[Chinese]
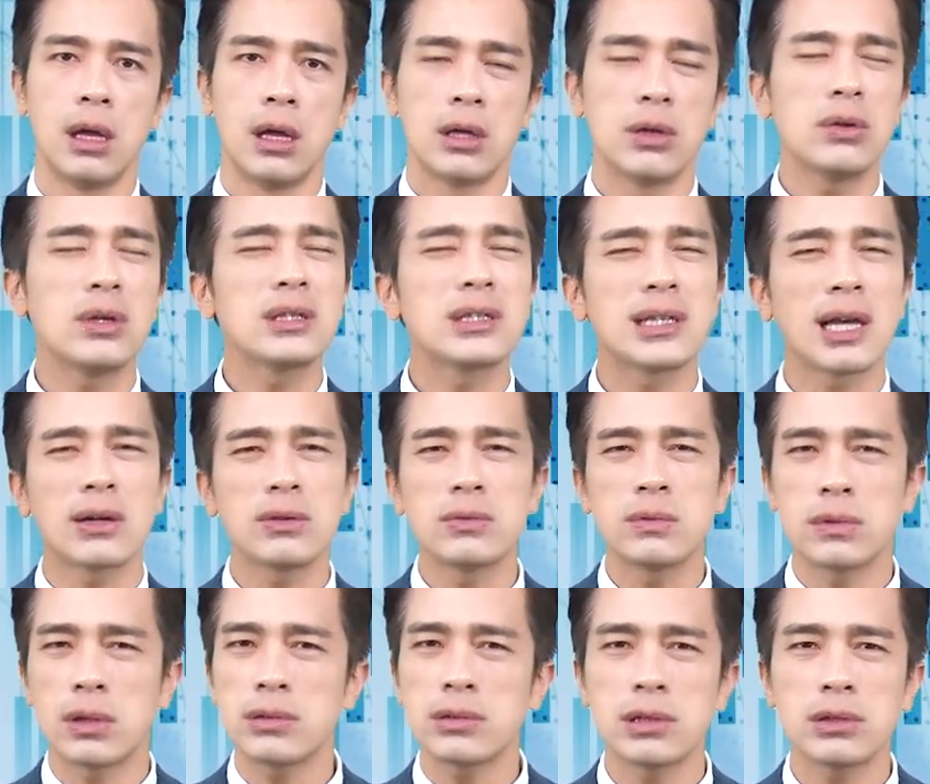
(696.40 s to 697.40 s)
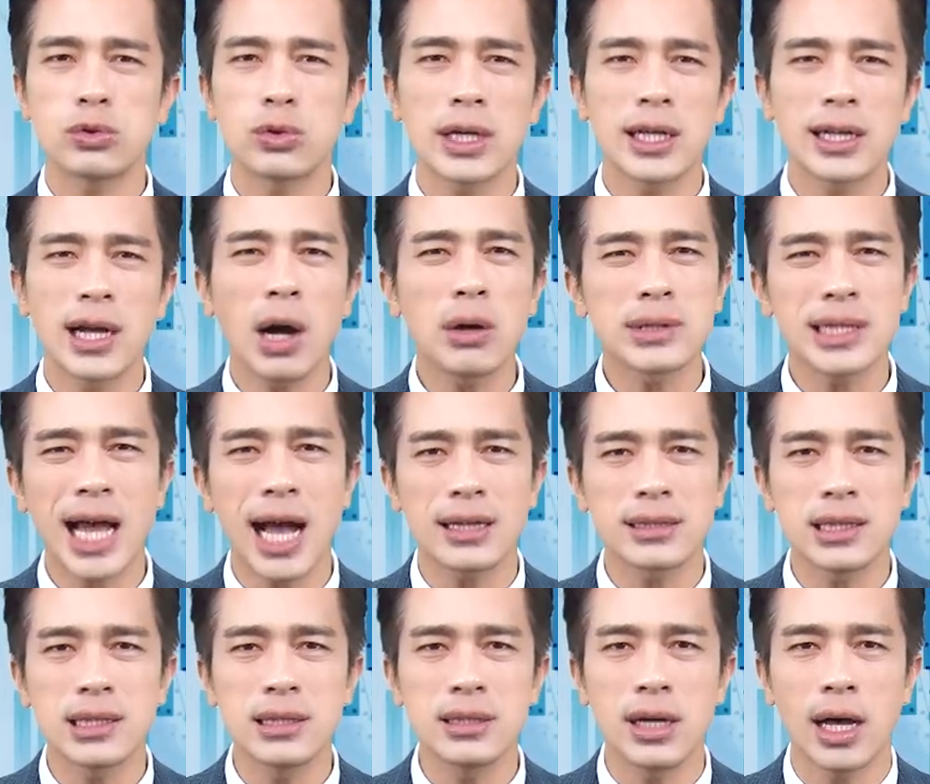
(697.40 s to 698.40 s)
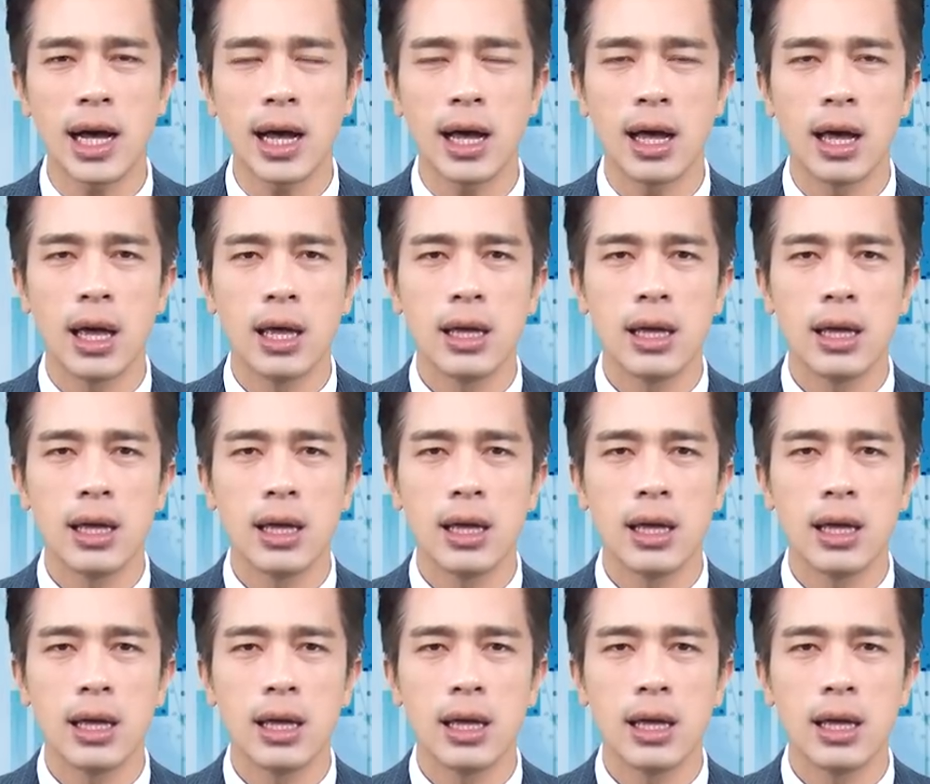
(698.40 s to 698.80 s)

因为散户都是追高杀低的啊。